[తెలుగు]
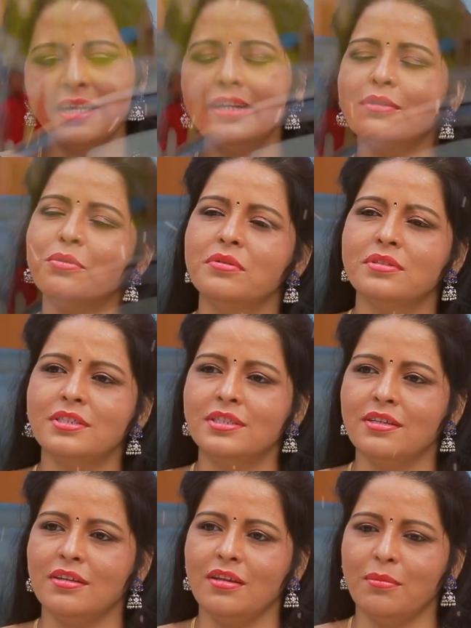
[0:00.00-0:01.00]
లీడర్
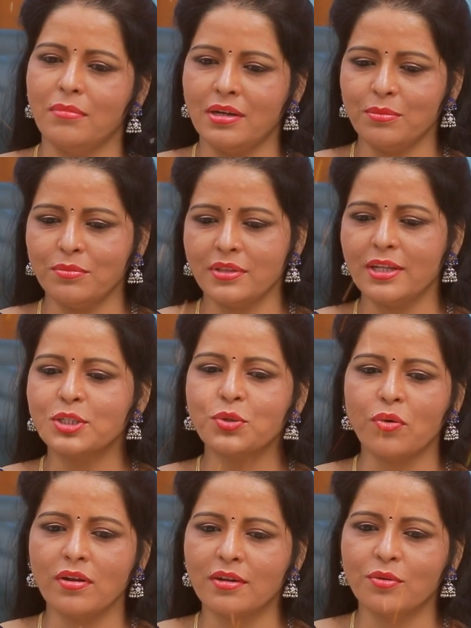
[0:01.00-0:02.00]
గురించి మనం
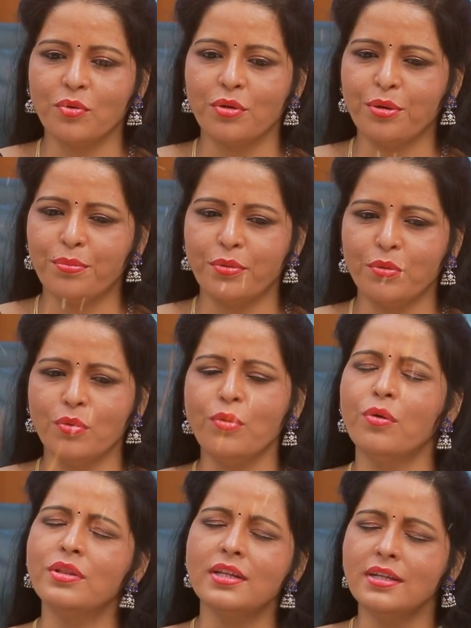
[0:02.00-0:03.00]
తెలుసుకోవాలనుకున్నప్పుడు
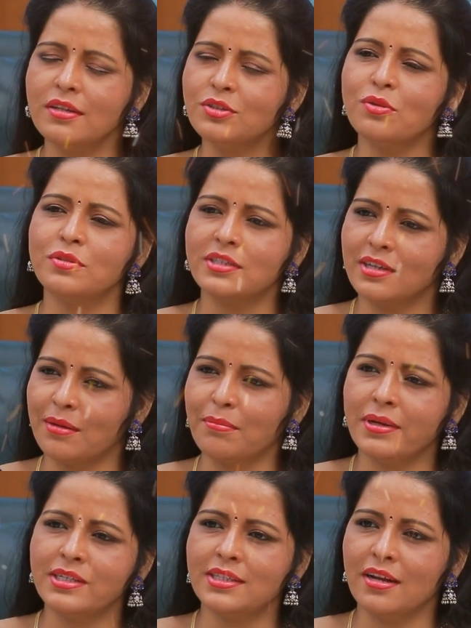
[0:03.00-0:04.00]
కొందరి దగ్గర నుంచి వచ్చే
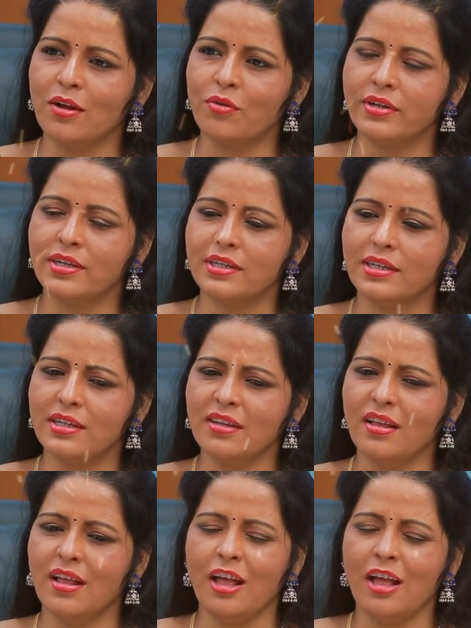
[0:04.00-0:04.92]
కంప్లైంట్స్ ఎలా ఉంటాయంటే